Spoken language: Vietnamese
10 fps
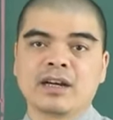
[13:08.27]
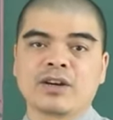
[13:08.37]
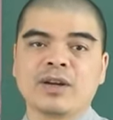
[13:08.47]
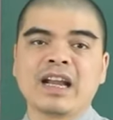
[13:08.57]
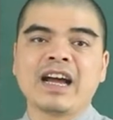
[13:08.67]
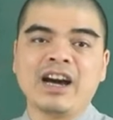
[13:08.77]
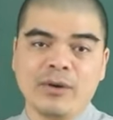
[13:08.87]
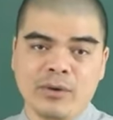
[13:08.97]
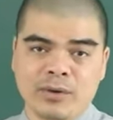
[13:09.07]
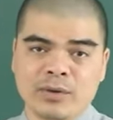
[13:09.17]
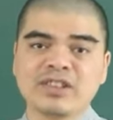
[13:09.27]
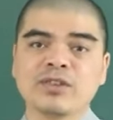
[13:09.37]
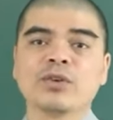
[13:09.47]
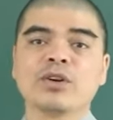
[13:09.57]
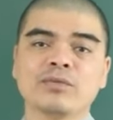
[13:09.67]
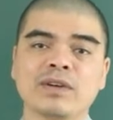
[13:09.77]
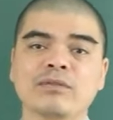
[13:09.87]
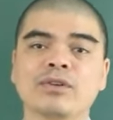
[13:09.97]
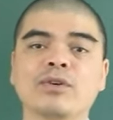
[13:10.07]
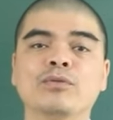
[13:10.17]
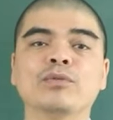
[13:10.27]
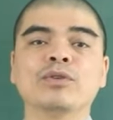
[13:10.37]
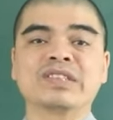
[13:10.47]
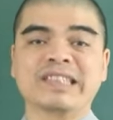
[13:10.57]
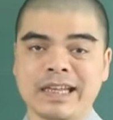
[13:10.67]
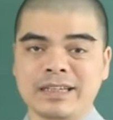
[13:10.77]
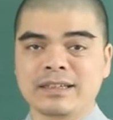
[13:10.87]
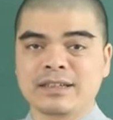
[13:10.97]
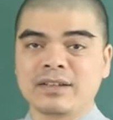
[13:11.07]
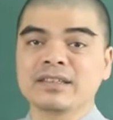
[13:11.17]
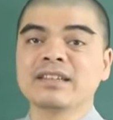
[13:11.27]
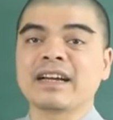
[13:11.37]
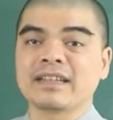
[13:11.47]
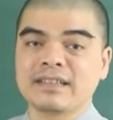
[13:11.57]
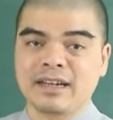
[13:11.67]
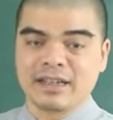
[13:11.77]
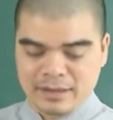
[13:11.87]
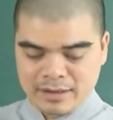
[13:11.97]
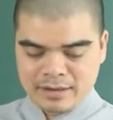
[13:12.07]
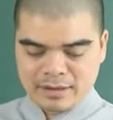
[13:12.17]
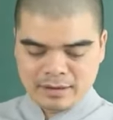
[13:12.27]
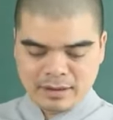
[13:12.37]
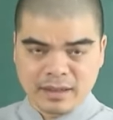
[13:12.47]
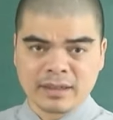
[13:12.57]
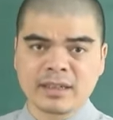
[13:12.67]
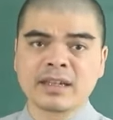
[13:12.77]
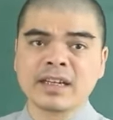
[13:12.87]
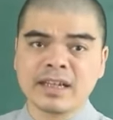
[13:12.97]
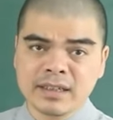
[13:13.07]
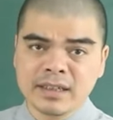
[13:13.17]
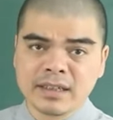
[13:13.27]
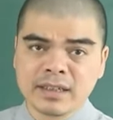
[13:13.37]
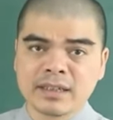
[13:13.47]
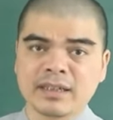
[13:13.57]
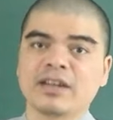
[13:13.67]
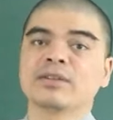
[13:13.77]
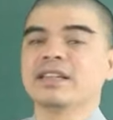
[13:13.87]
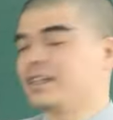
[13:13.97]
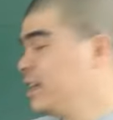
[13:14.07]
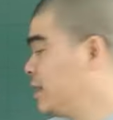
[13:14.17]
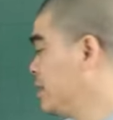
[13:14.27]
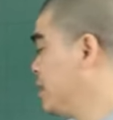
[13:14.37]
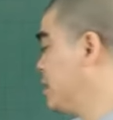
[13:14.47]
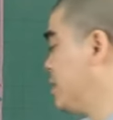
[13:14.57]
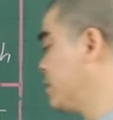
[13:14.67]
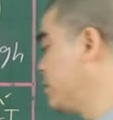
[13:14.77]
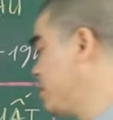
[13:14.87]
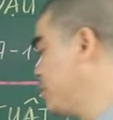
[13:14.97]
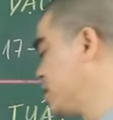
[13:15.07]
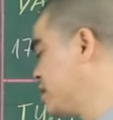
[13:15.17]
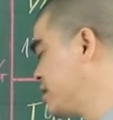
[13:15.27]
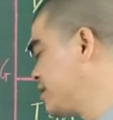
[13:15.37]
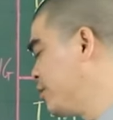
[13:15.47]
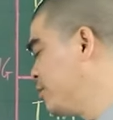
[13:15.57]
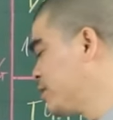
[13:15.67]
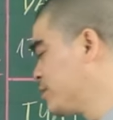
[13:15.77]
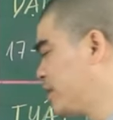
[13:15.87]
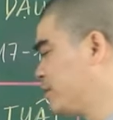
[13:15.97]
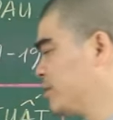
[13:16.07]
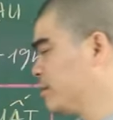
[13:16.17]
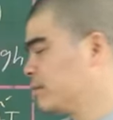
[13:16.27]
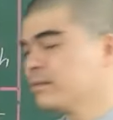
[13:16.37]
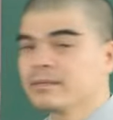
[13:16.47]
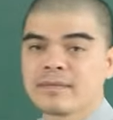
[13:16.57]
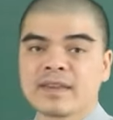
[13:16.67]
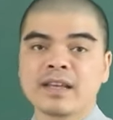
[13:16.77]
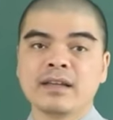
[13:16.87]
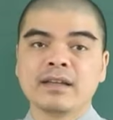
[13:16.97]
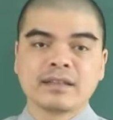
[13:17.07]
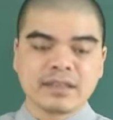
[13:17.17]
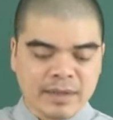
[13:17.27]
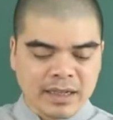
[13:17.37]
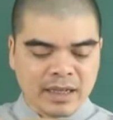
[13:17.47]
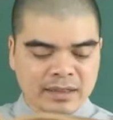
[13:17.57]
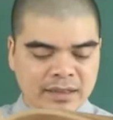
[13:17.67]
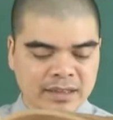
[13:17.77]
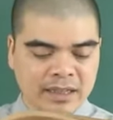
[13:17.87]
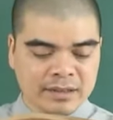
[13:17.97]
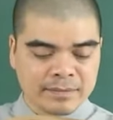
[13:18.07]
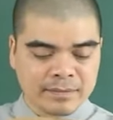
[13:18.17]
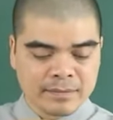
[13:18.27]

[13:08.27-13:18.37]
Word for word: Có La Hầu, có Triệt Lộ Không Vong, có Cổ Mộ Sát, có Tứ Đại Các Thời, có Thời Kiến, đấy, có Tỷ Kiên. Nó cũng là một cái giờ xấu mà chúng ta không dùng. Tiếp đến là giờ dần.